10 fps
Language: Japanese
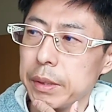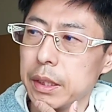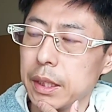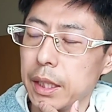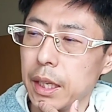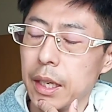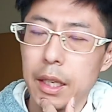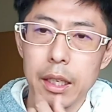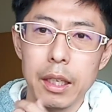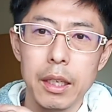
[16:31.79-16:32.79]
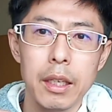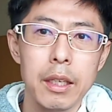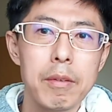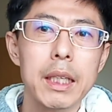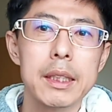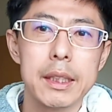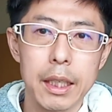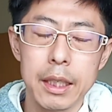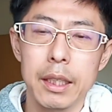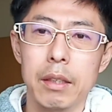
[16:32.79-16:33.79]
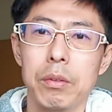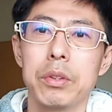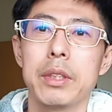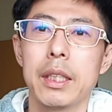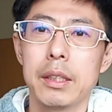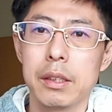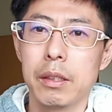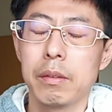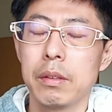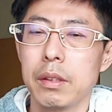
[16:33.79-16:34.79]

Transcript: ピッチャーで、岩崎投手なんですよ。